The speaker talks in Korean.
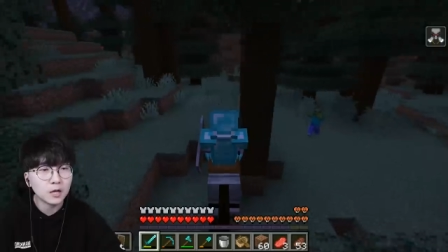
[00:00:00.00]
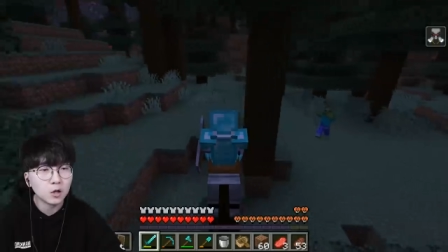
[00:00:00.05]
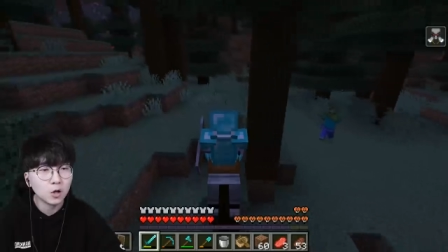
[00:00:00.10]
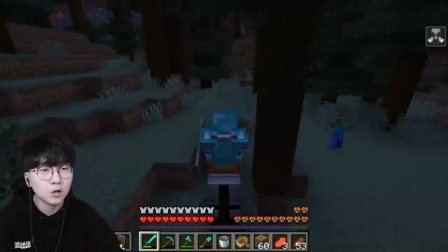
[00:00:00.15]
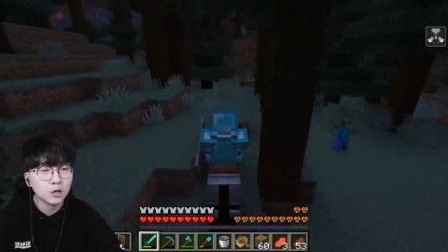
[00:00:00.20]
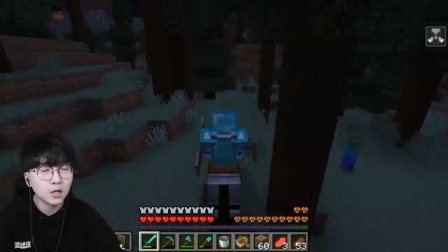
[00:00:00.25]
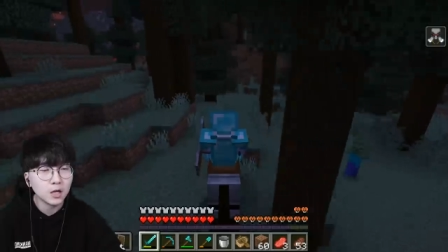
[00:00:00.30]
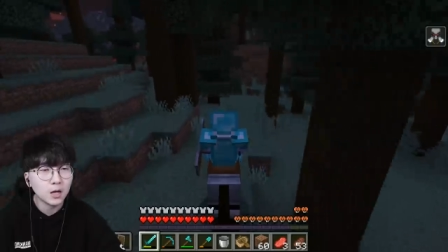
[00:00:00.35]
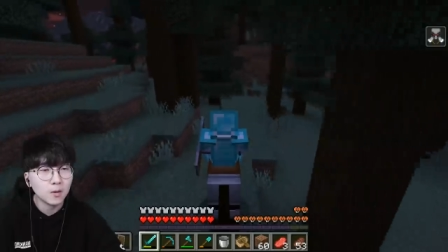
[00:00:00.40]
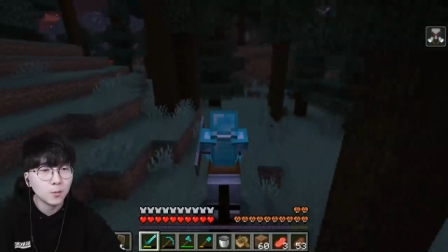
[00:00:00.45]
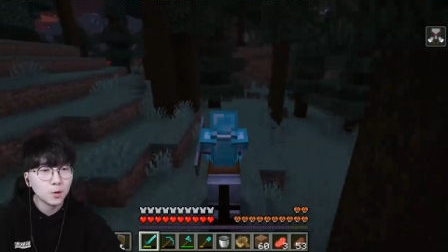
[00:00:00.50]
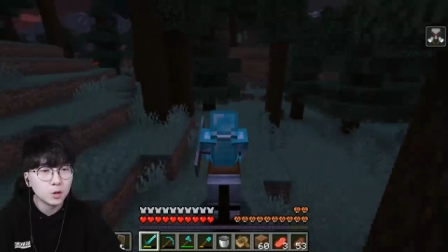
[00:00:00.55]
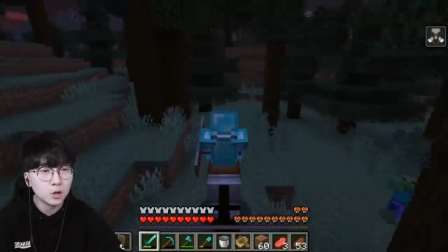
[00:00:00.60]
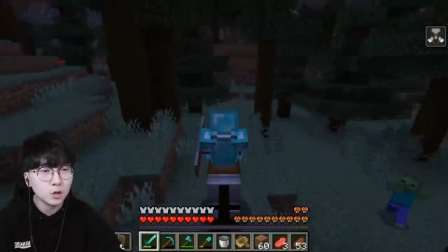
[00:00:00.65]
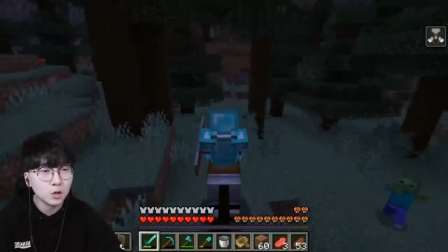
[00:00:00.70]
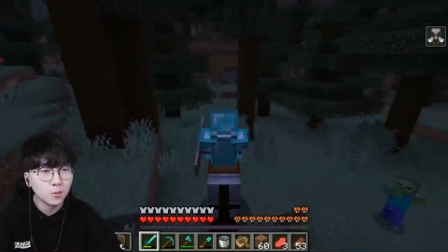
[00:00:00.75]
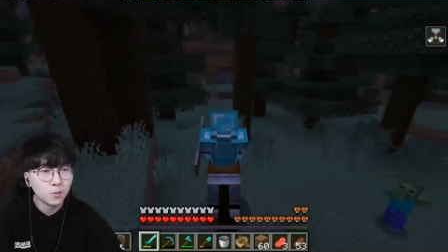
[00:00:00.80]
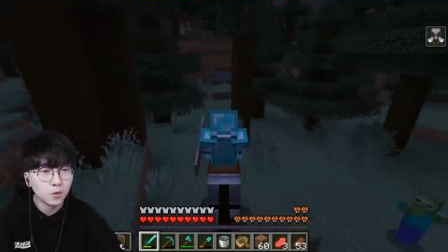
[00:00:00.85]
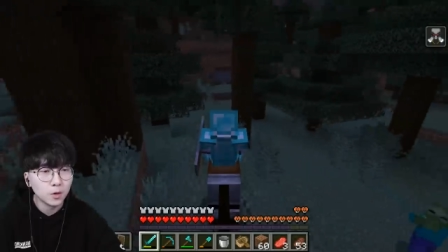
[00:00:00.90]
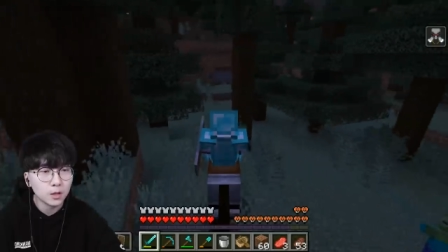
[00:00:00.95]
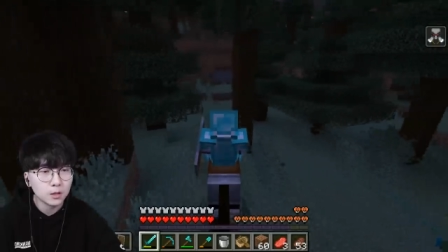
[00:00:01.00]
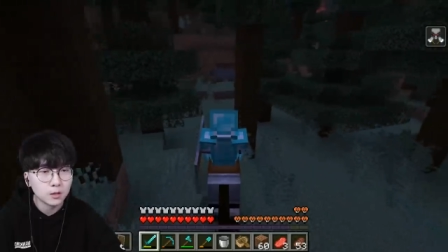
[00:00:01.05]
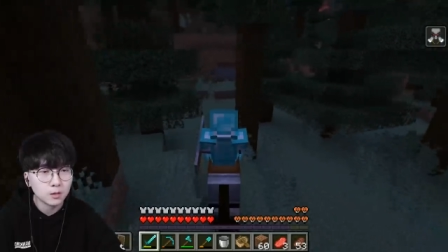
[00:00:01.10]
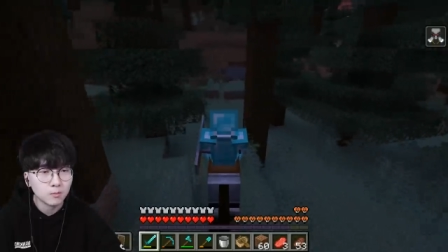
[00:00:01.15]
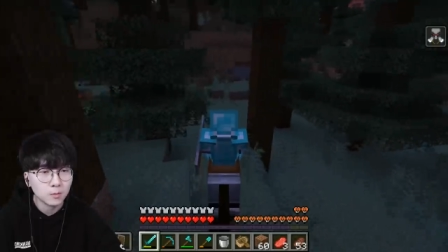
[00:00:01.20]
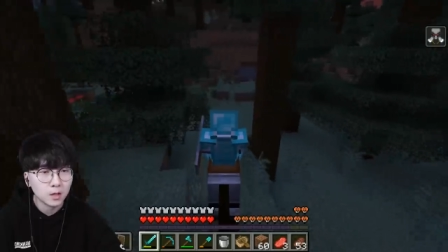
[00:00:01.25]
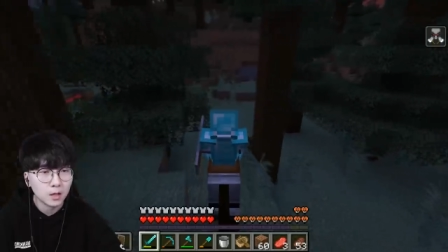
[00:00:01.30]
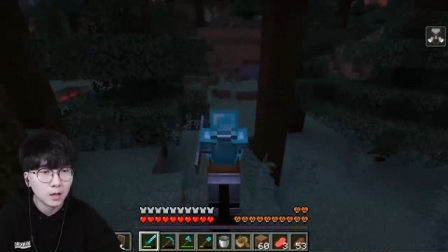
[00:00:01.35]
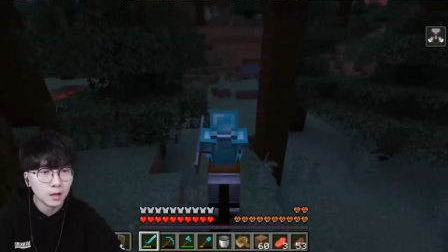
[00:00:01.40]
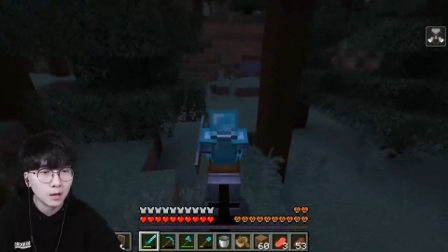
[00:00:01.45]
전쟁 한번
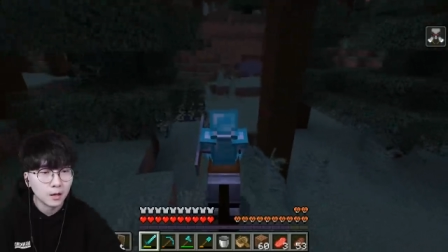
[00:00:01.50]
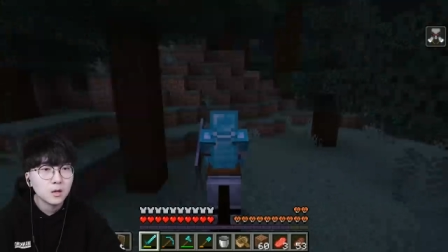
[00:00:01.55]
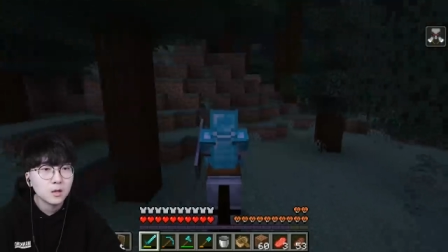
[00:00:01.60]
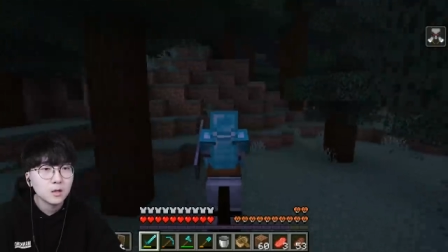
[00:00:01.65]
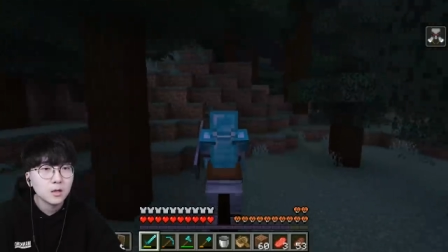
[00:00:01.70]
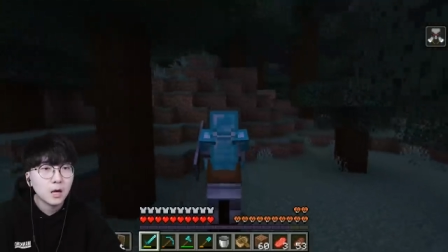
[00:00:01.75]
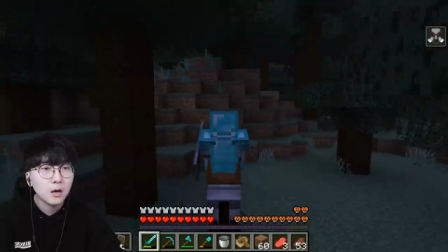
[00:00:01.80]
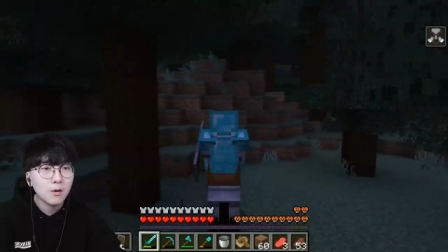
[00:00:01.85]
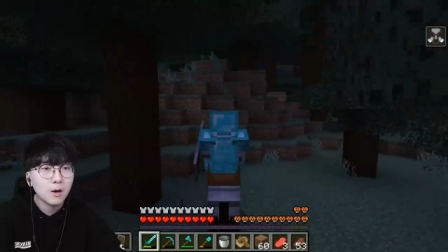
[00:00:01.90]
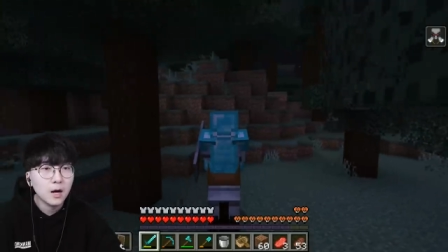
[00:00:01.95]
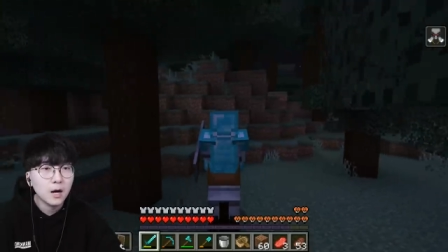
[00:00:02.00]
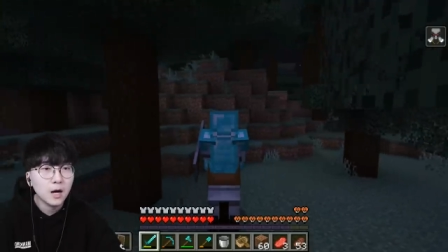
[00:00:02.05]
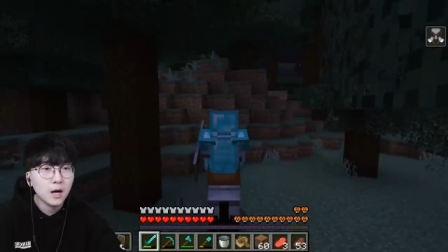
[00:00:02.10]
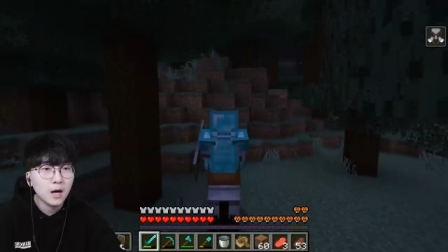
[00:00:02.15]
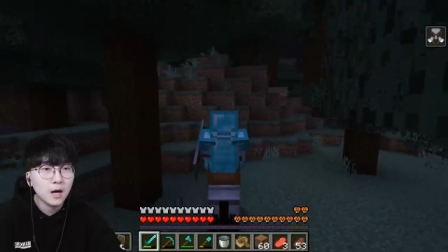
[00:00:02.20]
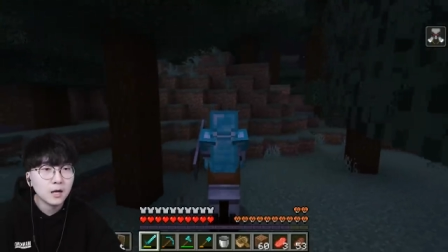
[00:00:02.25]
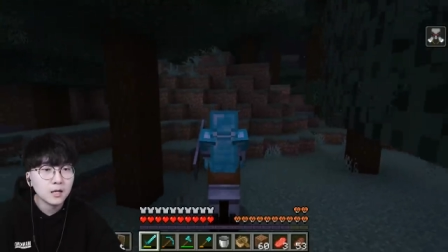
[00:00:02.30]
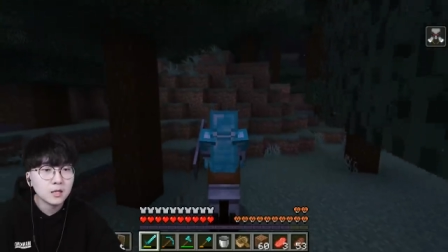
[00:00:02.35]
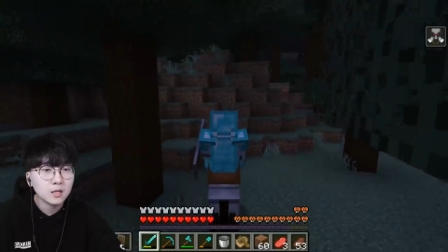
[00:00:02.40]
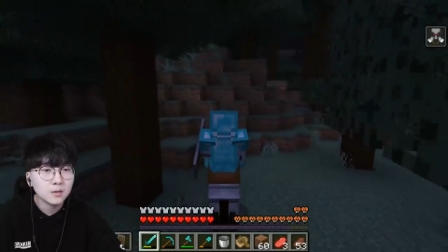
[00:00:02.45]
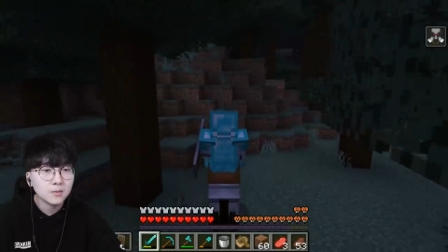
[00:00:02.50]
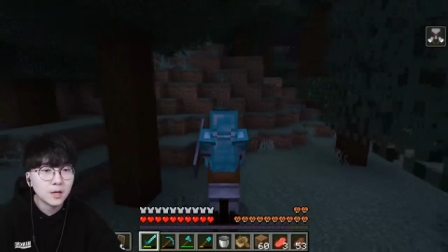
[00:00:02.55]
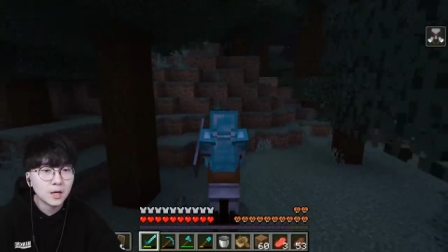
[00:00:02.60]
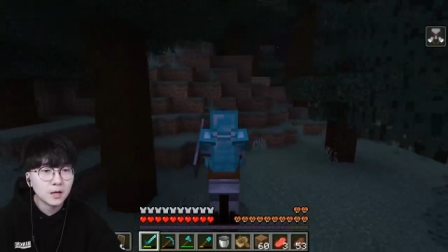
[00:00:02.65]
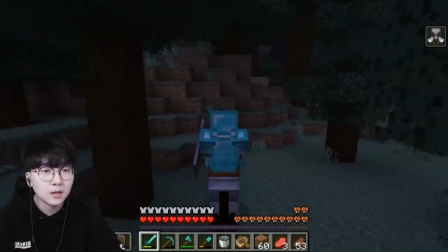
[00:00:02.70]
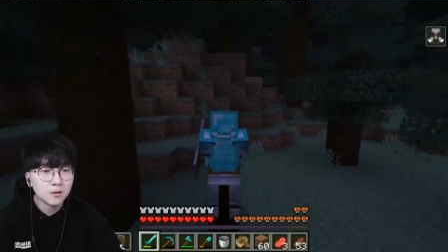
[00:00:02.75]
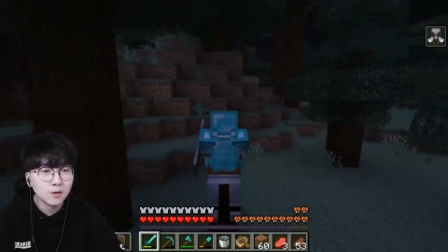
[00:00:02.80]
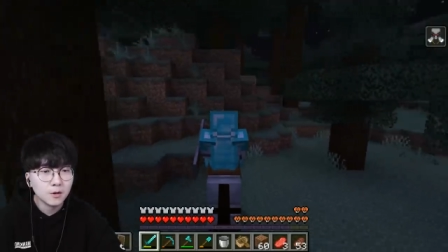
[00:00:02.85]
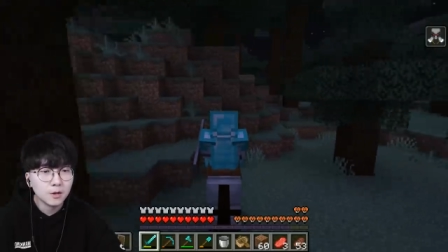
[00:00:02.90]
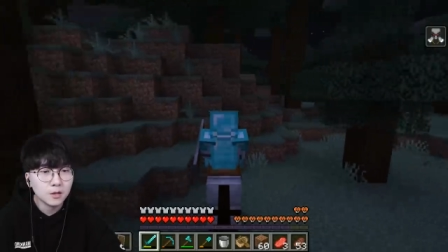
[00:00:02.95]
치러보겠습니다 나와 지금
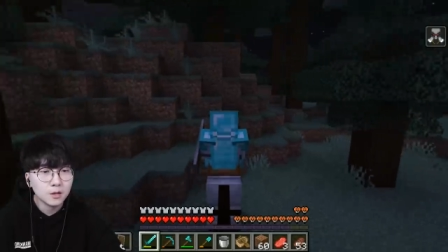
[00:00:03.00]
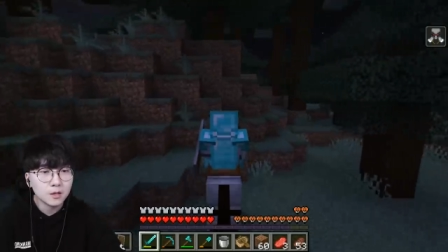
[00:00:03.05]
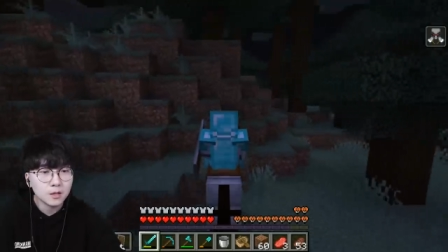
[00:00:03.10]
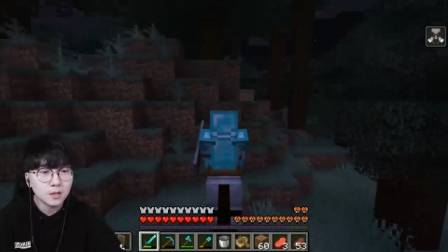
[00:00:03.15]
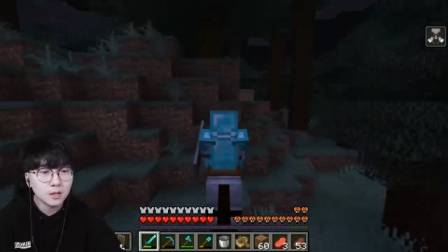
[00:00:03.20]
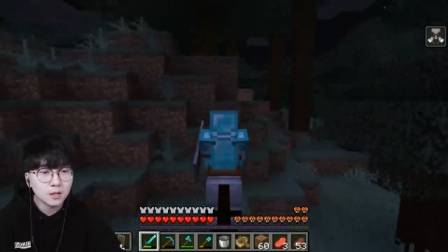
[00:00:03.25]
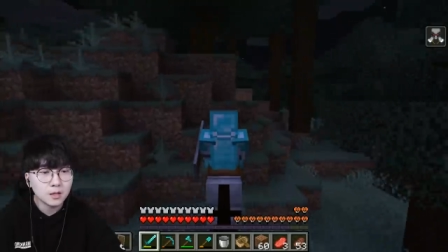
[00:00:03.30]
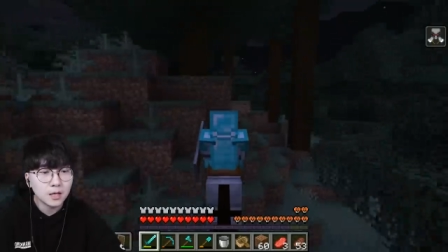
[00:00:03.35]
내가 너희들